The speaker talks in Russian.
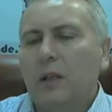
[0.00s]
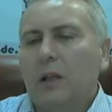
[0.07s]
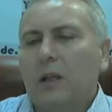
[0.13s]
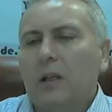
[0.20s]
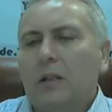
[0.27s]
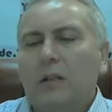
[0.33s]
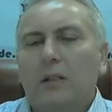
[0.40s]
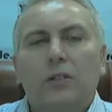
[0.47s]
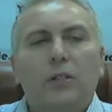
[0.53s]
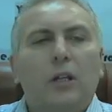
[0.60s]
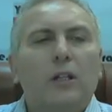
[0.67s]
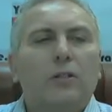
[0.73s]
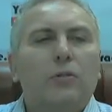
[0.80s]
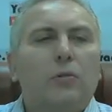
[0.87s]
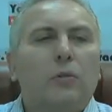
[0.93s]
сейчас
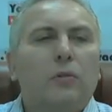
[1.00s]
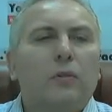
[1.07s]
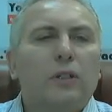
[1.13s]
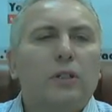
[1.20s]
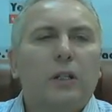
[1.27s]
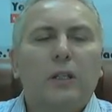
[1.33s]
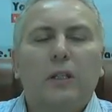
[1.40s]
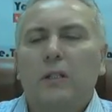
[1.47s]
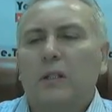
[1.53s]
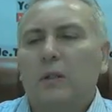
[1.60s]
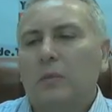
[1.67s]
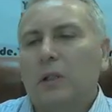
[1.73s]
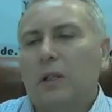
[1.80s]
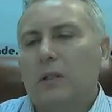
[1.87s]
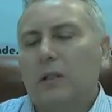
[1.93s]
чуть выше
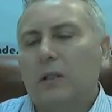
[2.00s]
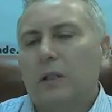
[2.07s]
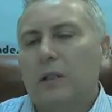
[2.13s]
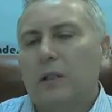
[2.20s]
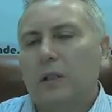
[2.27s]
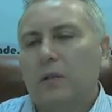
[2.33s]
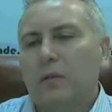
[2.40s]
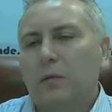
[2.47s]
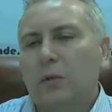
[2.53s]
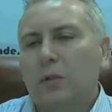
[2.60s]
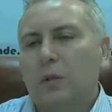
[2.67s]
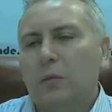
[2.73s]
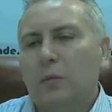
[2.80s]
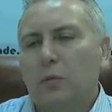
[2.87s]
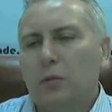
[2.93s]
1.17.38,
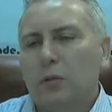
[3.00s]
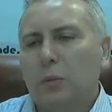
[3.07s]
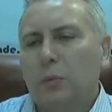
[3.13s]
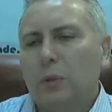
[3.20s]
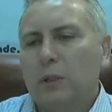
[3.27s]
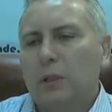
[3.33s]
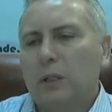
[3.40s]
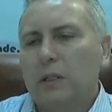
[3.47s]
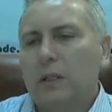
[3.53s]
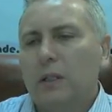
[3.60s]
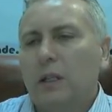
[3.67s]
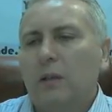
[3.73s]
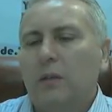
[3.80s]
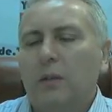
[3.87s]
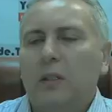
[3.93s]
ну, уже посносили,
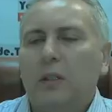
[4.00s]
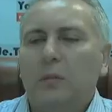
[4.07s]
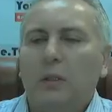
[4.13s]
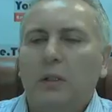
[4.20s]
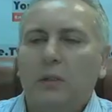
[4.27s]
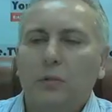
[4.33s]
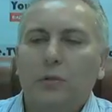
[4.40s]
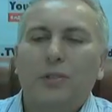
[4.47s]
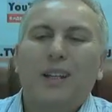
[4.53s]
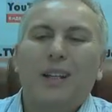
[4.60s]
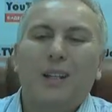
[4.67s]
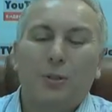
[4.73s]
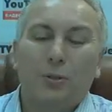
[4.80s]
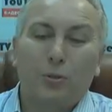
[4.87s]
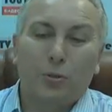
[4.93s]
видимо, узнали,
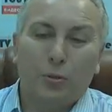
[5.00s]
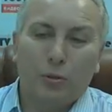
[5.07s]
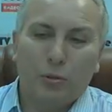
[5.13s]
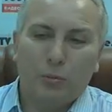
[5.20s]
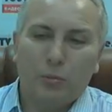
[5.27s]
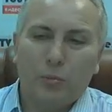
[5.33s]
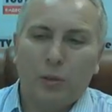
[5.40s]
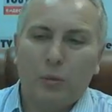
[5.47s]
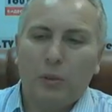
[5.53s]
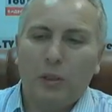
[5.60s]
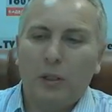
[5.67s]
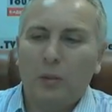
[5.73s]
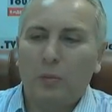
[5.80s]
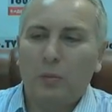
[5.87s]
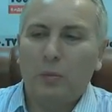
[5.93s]
что а моя
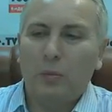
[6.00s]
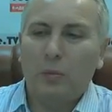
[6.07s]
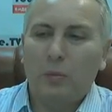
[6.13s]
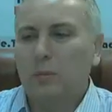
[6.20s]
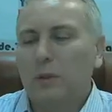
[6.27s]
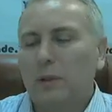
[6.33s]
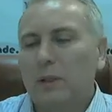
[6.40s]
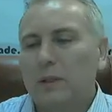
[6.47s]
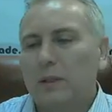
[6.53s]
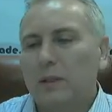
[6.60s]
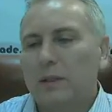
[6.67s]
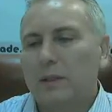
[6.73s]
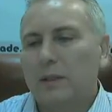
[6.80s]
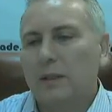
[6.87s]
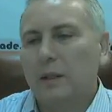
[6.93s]
поза была
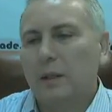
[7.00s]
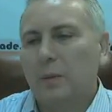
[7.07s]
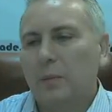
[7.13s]
снесена,